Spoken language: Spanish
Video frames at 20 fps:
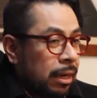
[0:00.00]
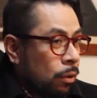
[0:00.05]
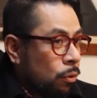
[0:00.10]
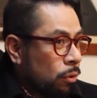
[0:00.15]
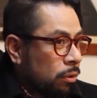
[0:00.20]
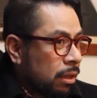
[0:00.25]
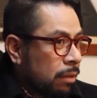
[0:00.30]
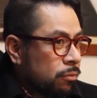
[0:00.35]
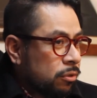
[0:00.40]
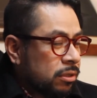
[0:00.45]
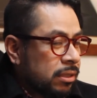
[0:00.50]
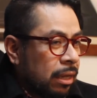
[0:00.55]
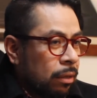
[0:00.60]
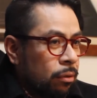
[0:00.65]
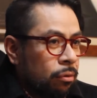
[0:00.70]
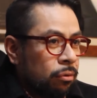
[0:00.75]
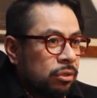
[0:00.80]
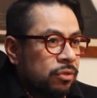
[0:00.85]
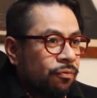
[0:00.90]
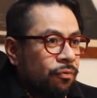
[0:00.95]
Recordemos que
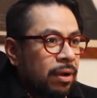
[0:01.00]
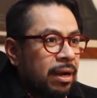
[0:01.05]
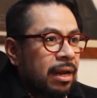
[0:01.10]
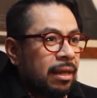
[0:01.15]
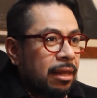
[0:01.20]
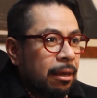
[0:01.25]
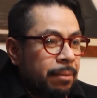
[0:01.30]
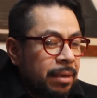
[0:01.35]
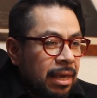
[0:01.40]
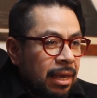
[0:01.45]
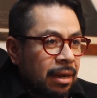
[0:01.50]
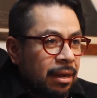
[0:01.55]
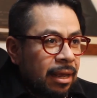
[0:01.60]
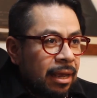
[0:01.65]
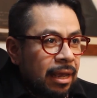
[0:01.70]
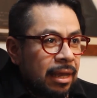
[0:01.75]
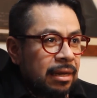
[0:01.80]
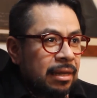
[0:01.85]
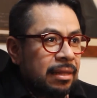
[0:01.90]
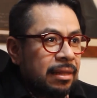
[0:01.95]
no nos fue nada
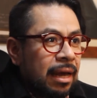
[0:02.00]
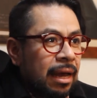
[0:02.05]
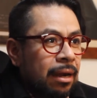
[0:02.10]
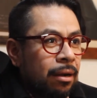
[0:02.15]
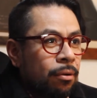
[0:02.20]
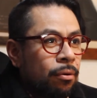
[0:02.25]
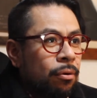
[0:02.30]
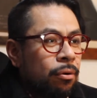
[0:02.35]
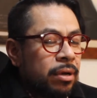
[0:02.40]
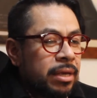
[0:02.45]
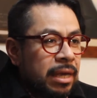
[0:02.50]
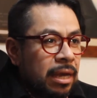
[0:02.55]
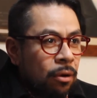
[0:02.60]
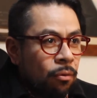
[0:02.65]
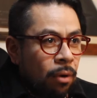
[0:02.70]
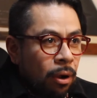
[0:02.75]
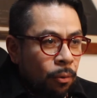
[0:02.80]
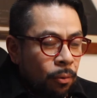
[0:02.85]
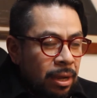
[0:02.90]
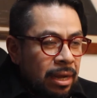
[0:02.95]
bien en Hidalgo y
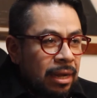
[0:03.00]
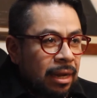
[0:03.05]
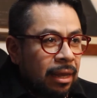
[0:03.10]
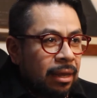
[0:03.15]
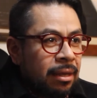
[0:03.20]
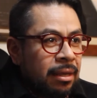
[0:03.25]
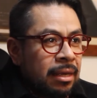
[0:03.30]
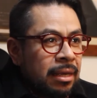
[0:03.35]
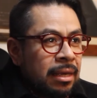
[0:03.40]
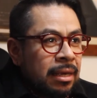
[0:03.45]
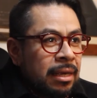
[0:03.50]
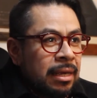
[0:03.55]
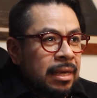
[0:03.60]
en Coahuila.